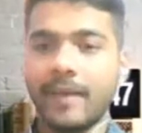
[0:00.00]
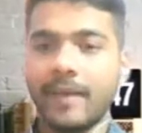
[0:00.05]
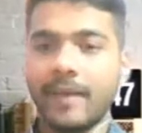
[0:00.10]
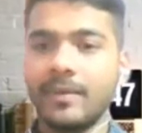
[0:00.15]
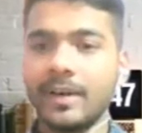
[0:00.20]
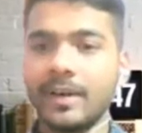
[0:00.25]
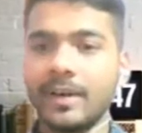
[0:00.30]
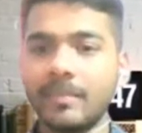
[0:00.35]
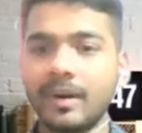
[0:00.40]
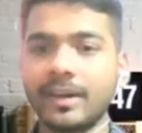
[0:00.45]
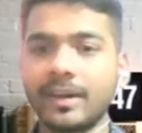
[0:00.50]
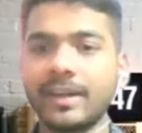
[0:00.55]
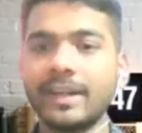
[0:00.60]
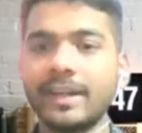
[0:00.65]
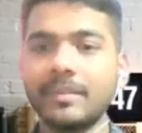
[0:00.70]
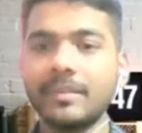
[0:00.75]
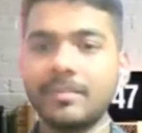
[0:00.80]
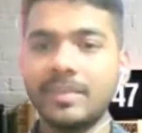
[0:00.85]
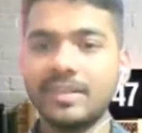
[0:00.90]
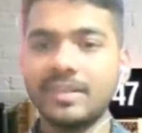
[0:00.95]
एफिलिएट
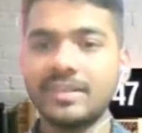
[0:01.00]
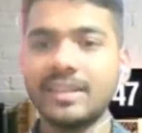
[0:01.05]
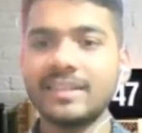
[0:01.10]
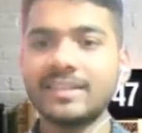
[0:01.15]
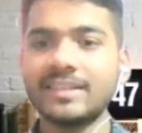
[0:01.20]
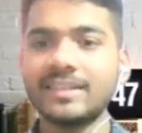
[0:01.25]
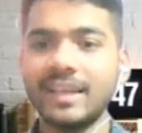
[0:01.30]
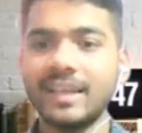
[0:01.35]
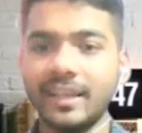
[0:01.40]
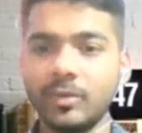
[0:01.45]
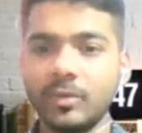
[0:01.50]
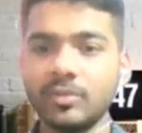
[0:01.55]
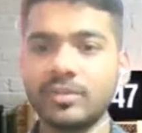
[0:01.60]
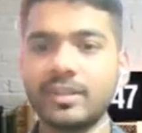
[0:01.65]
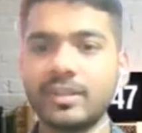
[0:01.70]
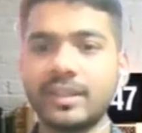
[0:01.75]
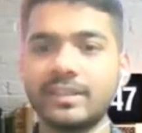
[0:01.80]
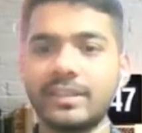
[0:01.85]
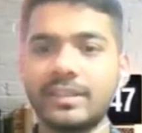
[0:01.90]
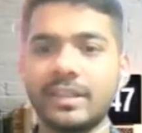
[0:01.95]
मार्केटिंग बिजनेस के लिए यूज
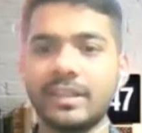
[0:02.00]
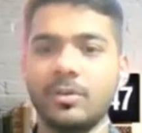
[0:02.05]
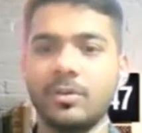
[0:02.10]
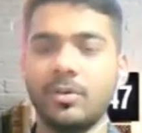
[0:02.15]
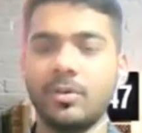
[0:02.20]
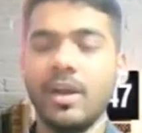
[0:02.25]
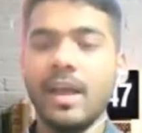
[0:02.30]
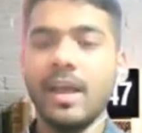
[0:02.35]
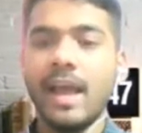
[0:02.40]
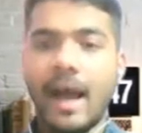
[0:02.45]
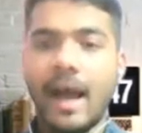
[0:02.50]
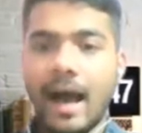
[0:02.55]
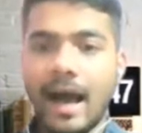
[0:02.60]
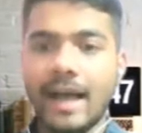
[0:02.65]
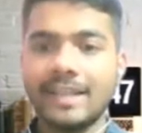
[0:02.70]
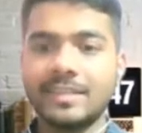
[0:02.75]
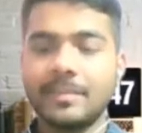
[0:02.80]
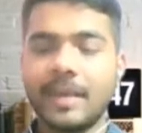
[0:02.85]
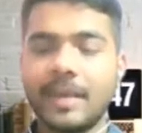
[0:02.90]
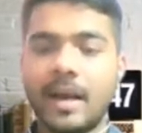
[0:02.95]
कर सकते हो
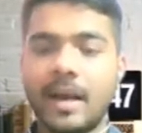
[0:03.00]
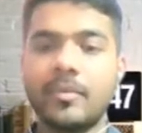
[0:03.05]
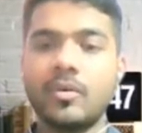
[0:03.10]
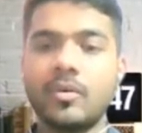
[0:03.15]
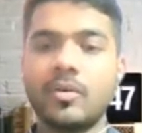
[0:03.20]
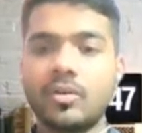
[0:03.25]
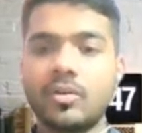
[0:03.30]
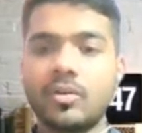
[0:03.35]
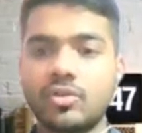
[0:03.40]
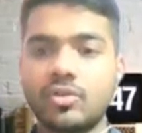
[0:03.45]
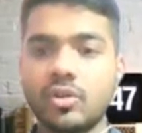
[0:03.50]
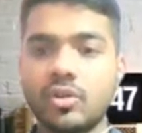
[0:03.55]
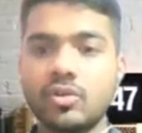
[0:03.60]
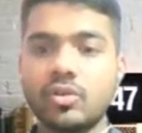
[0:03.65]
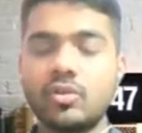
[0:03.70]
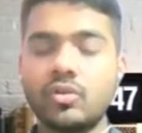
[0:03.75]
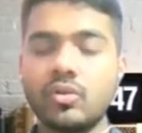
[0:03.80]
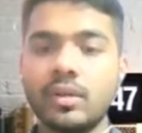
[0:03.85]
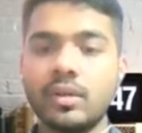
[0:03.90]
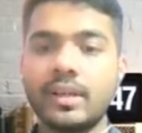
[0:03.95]
आज मैं आप लोगों को जो जो
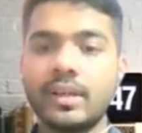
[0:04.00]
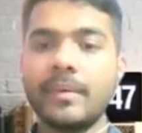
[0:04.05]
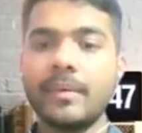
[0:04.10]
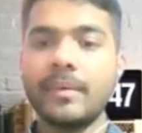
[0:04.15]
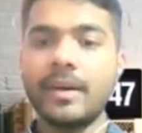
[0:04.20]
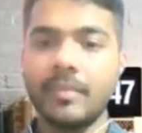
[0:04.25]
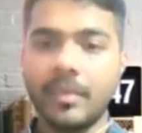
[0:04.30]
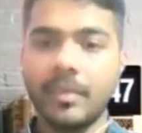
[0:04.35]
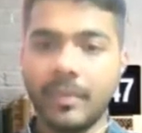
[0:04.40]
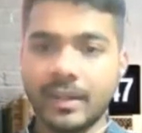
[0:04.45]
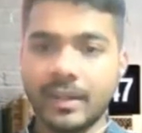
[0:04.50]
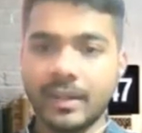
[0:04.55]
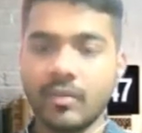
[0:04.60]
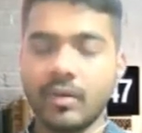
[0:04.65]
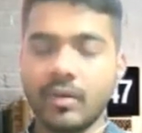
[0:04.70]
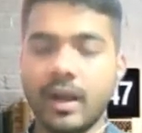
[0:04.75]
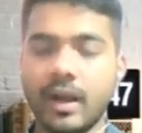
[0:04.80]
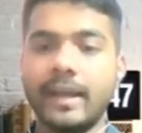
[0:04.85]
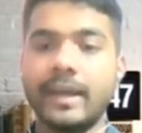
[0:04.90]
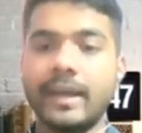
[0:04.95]
टूल के बारे में बताऊंगा